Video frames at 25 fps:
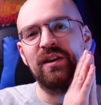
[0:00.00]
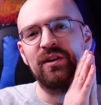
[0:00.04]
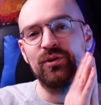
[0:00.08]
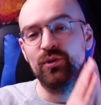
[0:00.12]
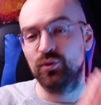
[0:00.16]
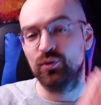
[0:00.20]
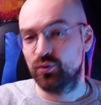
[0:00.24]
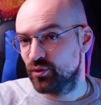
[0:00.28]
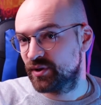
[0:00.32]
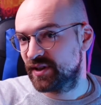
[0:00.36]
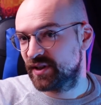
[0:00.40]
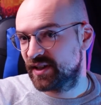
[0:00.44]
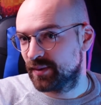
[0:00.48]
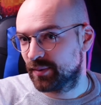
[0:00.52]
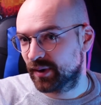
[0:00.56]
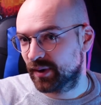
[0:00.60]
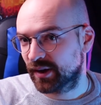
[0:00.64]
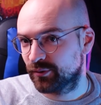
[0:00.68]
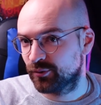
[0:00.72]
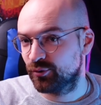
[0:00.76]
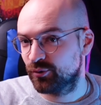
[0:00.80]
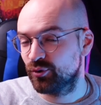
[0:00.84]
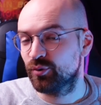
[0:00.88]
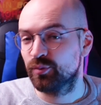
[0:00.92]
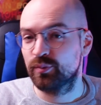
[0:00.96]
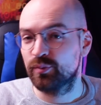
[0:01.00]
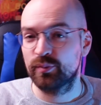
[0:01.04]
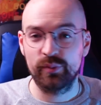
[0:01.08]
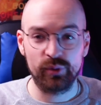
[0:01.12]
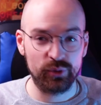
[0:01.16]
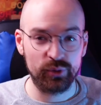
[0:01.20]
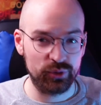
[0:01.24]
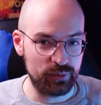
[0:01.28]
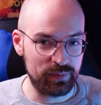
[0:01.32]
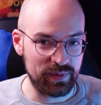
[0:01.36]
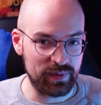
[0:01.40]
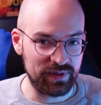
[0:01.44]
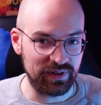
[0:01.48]
Du coup, ce qui est prévu
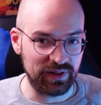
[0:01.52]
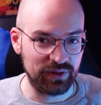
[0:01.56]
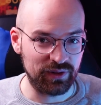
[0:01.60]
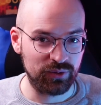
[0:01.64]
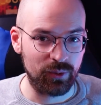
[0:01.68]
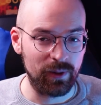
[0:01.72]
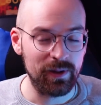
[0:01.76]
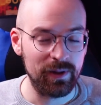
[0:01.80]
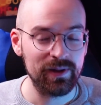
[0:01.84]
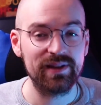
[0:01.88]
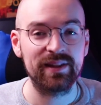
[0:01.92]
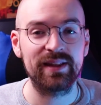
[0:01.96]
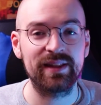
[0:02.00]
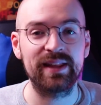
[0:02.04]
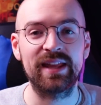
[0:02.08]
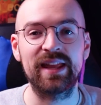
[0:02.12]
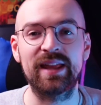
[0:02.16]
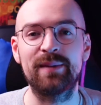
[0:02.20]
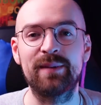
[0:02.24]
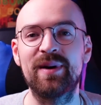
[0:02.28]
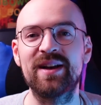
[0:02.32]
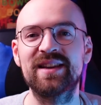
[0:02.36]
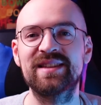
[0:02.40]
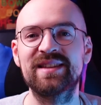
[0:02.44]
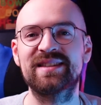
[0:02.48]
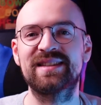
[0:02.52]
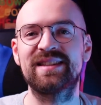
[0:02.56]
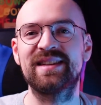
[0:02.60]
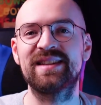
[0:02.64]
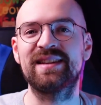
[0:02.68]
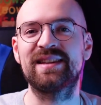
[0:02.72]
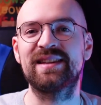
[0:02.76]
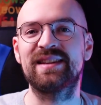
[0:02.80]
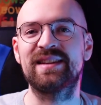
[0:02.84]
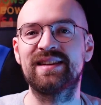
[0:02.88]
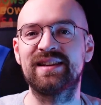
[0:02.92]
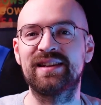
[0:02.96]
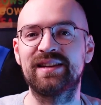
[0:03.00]
pour 2023, eh ben,
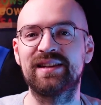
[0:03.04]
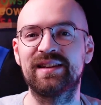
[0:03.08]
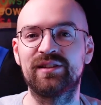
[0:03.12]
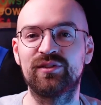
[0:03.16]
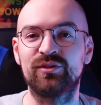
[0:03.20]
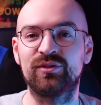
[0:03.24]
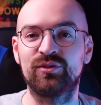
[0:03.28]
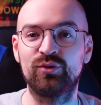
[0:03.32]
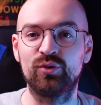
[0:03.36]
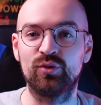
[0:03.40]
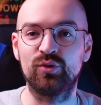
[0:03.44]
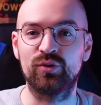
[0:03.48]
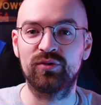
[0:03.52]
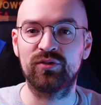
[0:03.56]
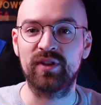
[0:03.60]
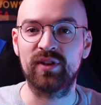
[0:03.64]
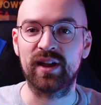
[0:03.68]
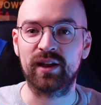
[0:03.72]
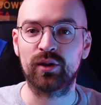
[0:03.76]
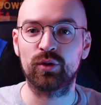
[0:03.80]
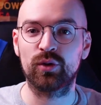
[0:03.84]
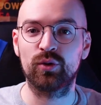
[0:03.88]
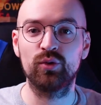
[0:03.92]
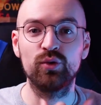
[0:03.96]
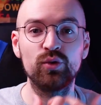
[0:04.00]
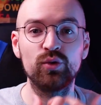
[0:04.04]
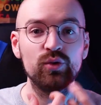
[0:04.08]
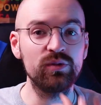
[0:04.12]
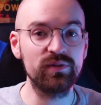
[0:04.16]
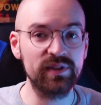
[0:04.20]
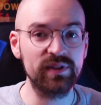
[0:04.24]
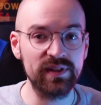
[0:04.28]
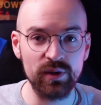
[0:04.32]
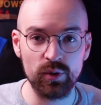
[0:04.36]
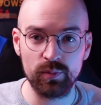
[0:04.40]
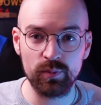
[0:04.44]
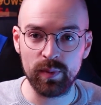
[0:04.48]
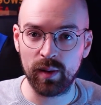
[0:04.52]
c'est de faire une
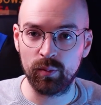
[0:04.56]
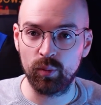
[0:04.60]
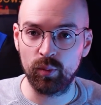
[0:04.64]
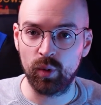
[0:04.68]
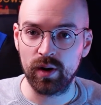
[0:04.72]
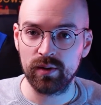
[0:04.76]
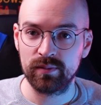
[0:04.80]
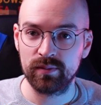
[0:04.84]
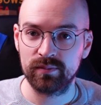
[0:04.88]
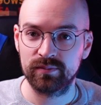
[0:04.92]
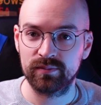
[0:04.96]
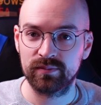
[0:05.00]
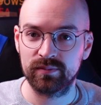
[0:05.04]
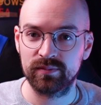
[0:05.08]
vidéo par mois.